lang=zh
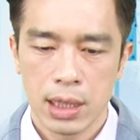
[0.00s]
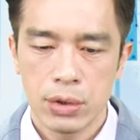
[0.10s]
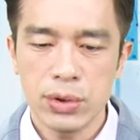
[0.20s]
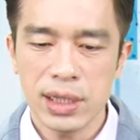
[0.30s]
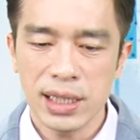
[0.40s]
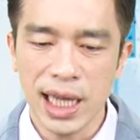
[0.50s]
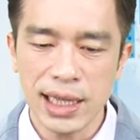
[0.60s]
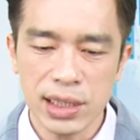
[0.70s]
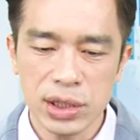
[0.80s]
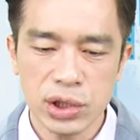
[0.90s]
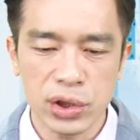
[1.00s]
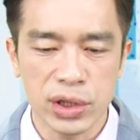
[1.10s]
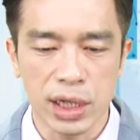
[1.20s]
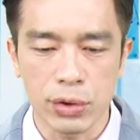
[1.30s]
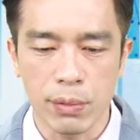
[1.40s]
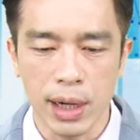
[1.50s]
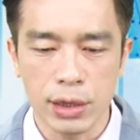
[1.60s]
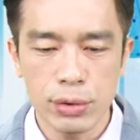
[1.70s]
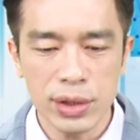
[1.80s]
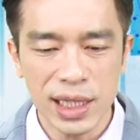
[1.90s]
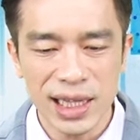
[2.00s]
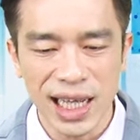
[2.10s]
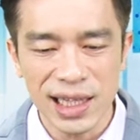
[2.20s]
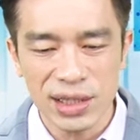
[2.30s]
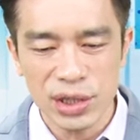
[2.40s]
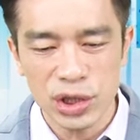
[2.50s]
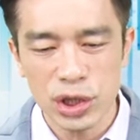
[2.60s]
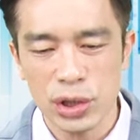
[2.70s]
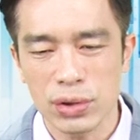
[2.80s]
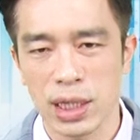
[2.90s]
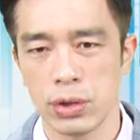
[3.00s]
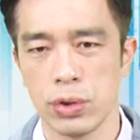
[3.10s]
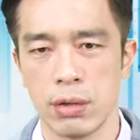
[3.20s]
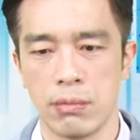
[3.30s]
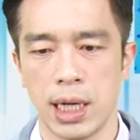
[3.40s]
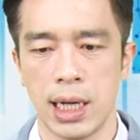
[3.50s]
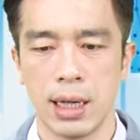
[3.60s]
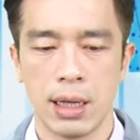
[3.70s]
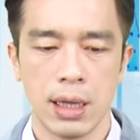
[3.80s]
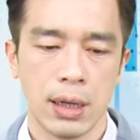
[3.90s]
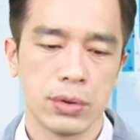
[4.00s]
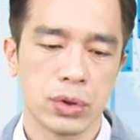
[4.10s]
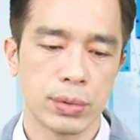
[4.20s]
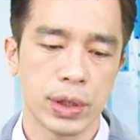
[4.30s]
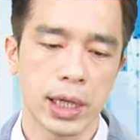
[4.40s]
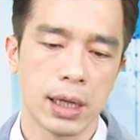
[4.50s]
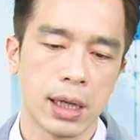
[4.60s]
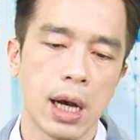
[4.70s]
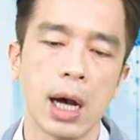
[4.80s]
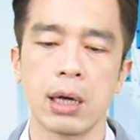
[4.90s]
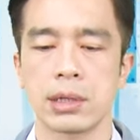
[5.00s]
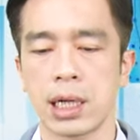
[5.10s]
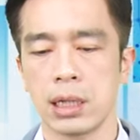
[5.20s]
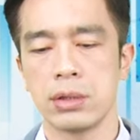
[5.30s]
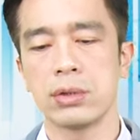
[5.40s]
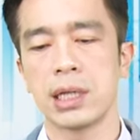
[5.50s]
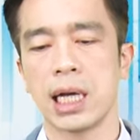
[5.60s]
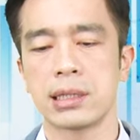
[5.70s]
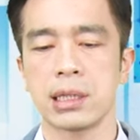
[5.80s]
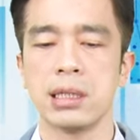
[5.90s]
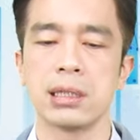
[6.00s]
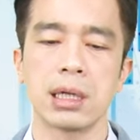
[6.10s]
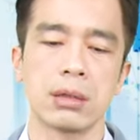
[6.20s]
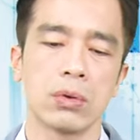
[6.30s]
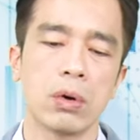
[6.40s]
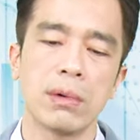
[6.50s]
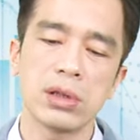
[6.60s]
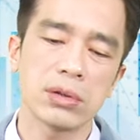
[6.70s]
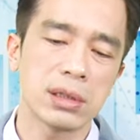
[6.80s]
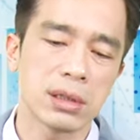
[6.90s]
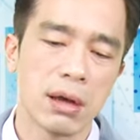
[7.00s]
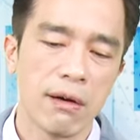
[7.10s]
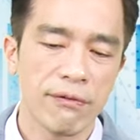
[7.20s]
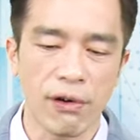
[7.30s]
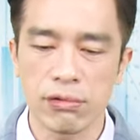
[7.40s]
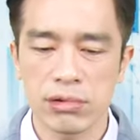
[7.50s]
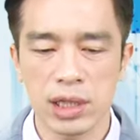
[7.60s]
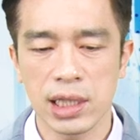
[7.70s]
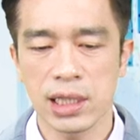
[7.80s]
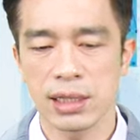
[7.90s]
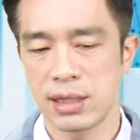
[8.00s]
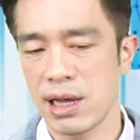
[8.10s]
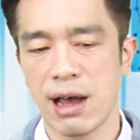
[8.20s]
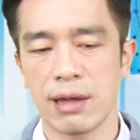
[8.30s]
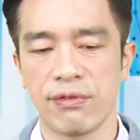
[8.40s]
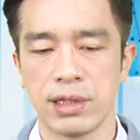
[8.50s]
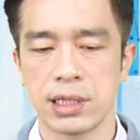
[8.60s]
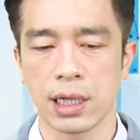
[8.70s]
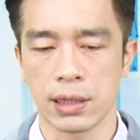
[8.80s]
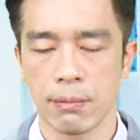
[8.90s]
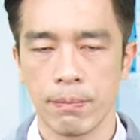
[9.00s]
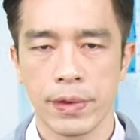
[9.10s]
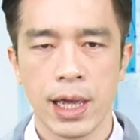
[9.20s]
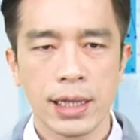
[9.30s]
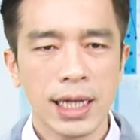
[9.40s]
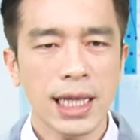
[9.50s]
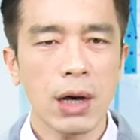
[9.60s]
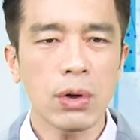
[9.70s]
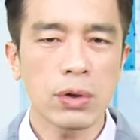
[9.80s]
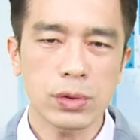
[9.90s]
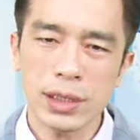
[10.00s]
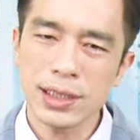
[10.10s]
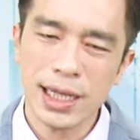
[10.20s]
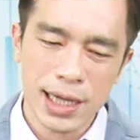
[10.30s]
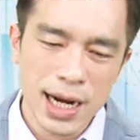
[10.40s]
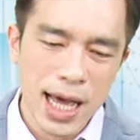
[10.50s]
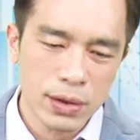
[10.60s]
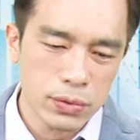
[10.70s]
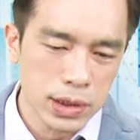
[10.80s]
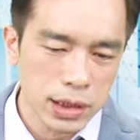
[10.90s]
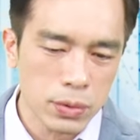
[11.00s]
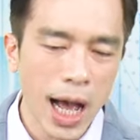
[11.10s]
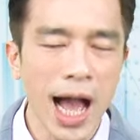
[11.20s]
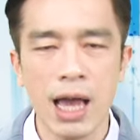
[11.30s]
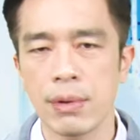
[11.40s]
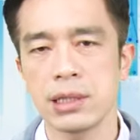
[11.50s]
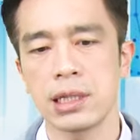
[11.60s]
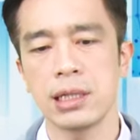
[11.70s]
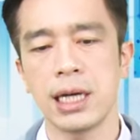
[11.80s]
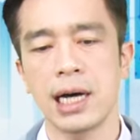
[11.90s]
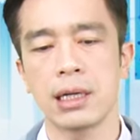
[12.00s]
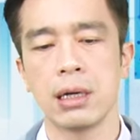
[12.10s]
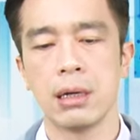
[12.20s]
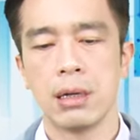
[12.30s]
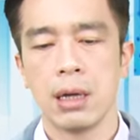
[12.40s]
绿能难道是旧能源吗？绿能难道是旧能源吗？对不对？好，你看又再一次印证，我们都是逢低跟大家分享的。那你要问我说这些类股之外还有没有其他的？